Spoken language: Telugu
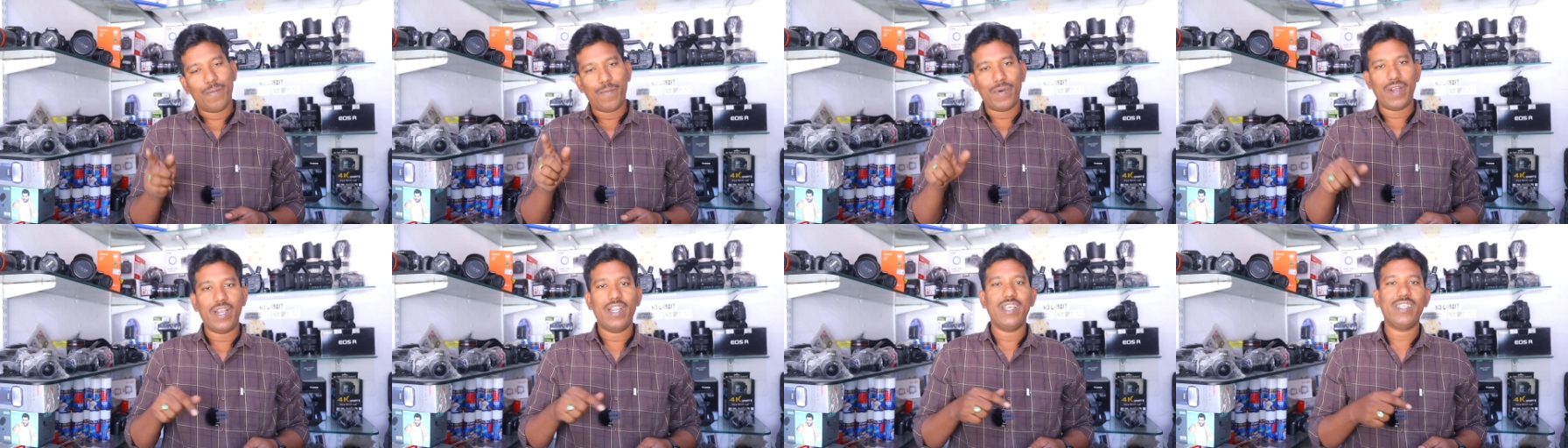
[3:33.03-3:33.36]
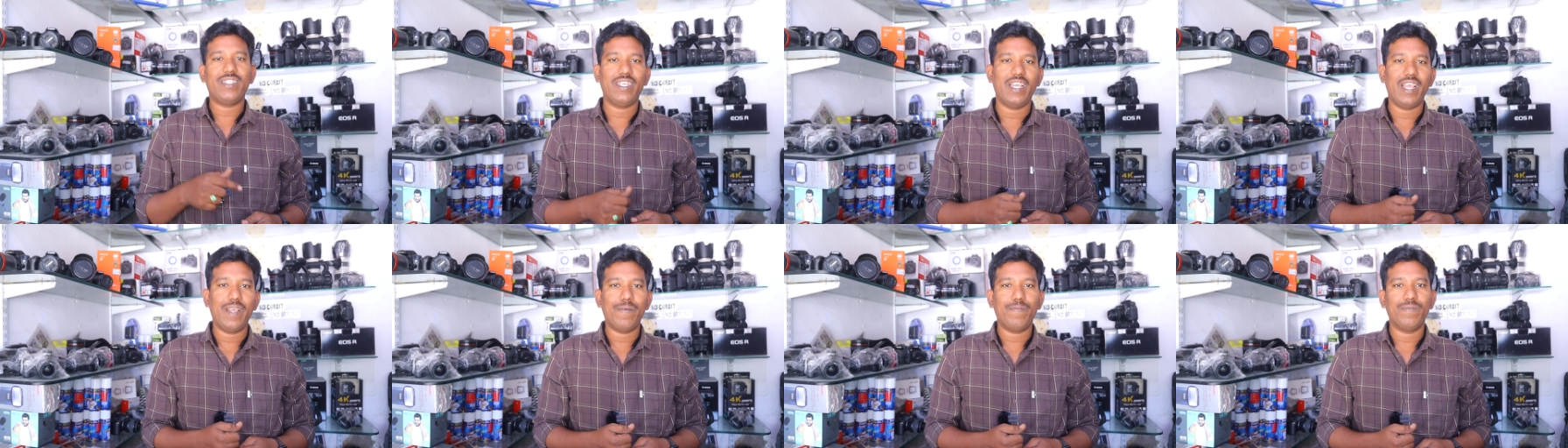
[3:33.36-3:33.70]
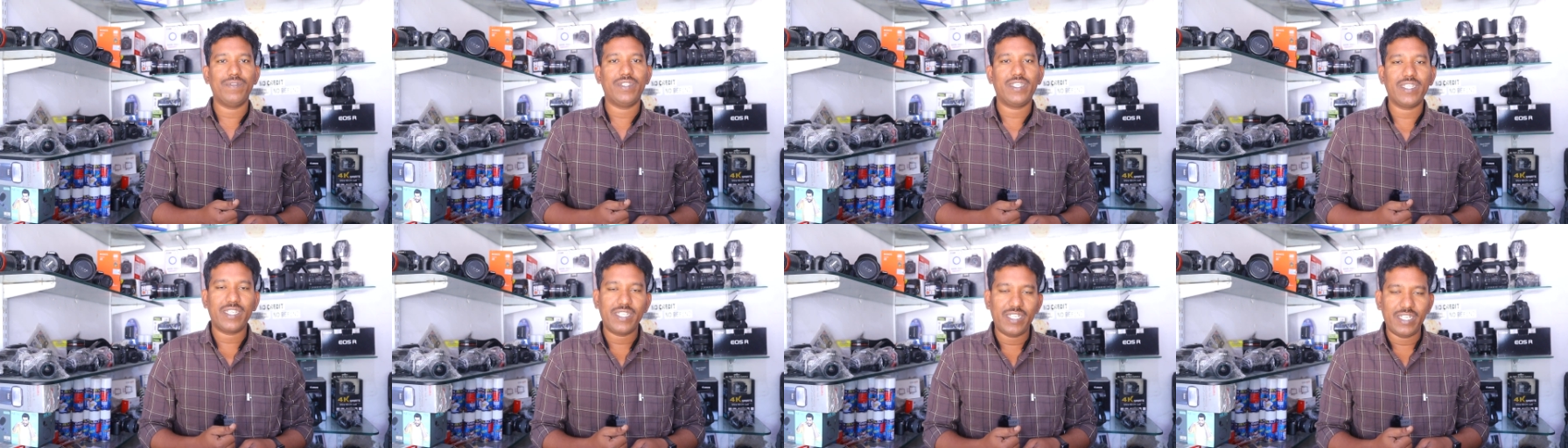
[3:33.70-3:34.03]
మళ్ళీ సేమ్
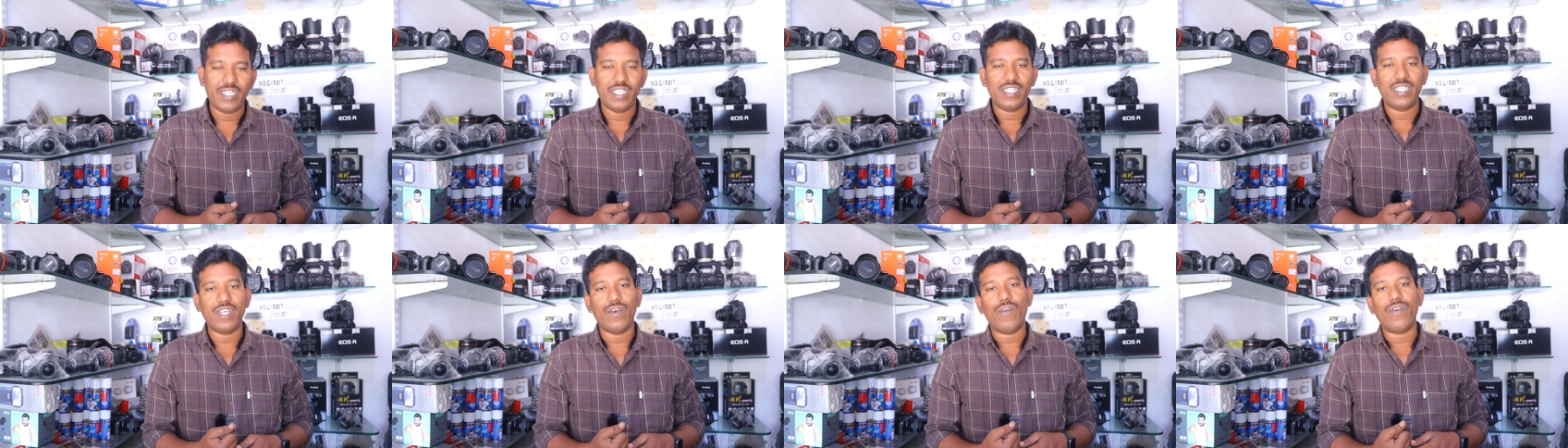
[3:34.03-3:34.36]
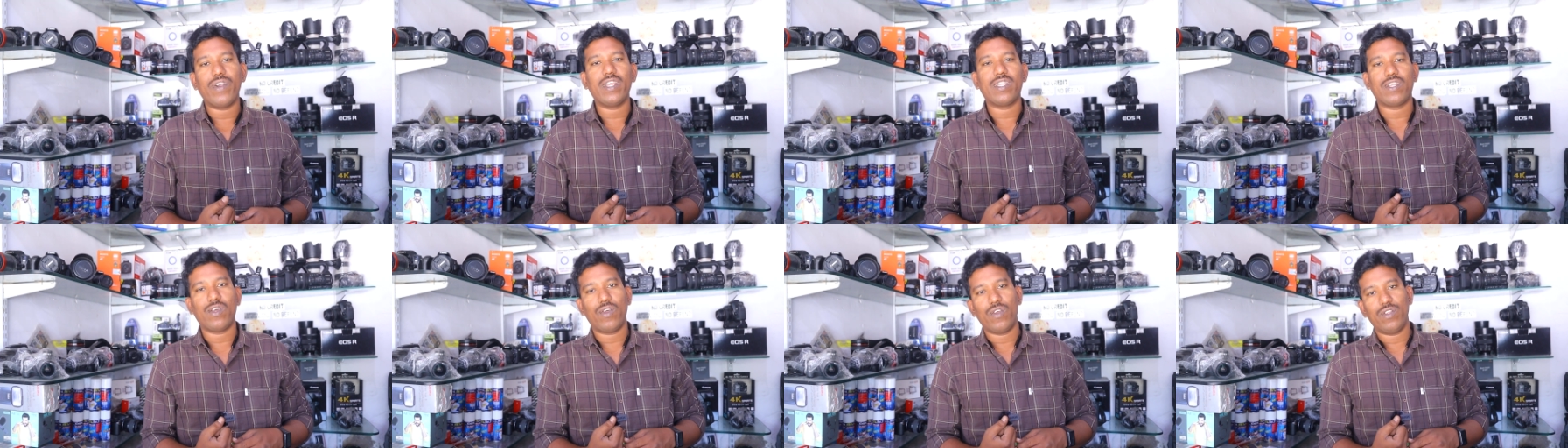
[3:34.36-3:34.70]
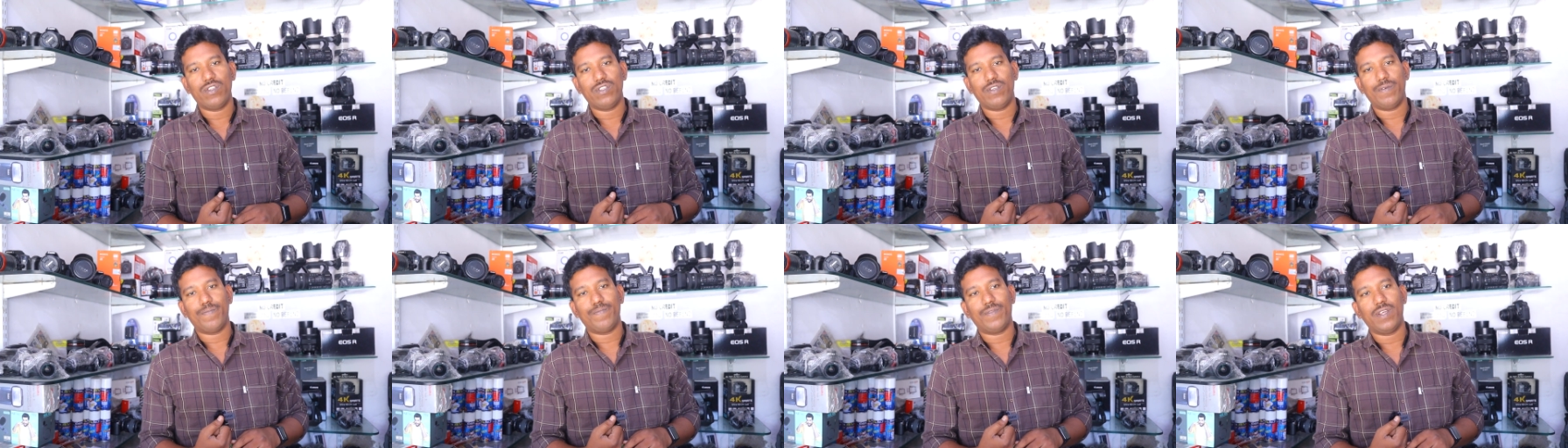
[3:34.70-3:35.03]
సిక్స్టీ సెవెంటీ
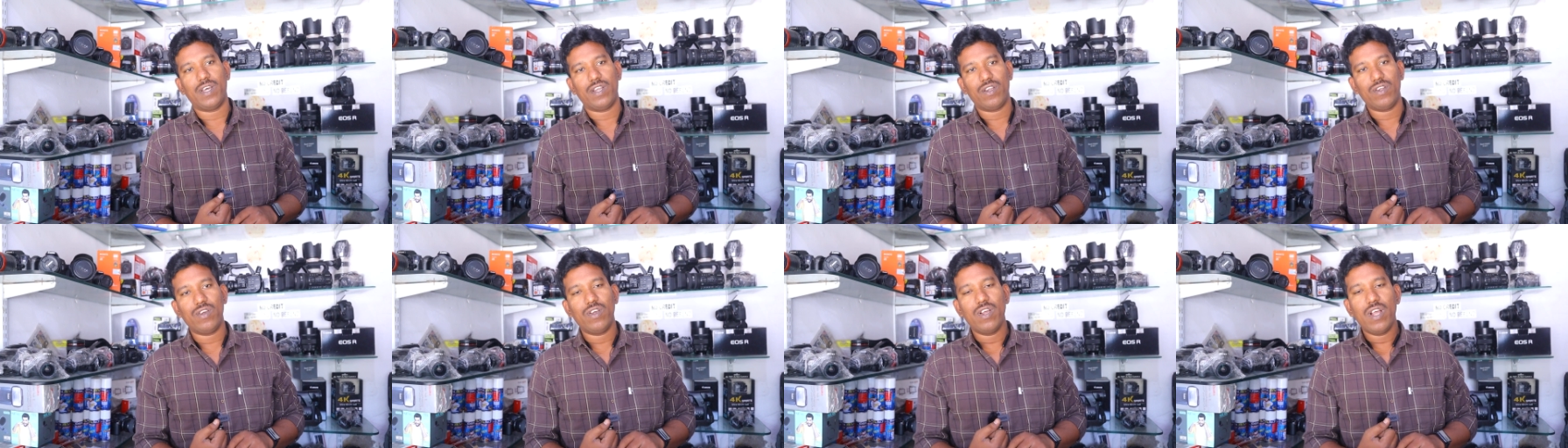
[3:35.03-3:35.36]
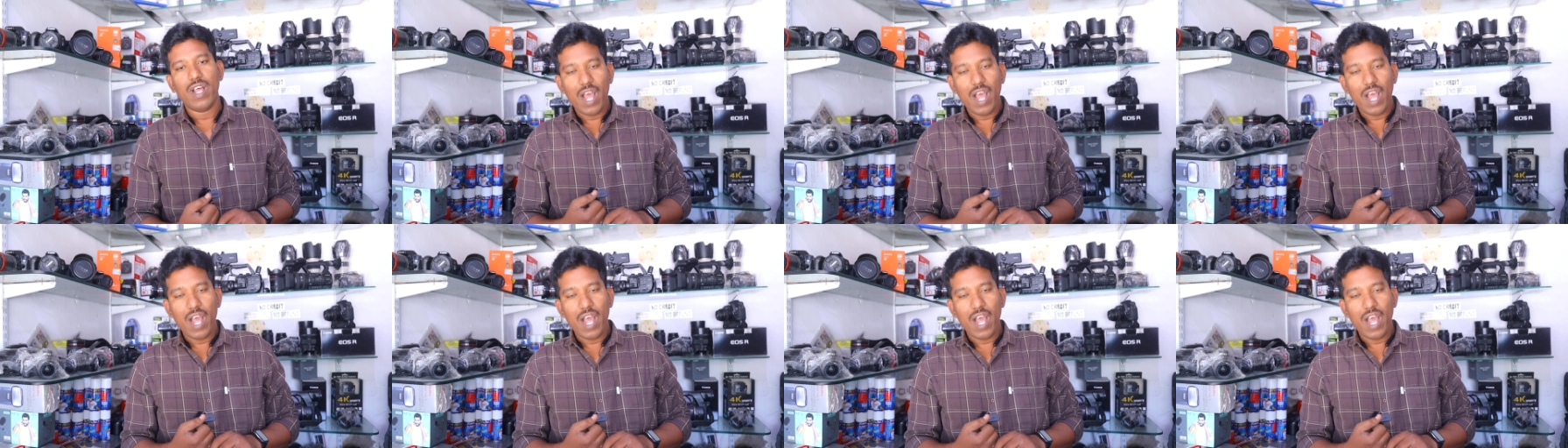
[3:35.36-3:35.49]
థౌసండ్ చెప్తారు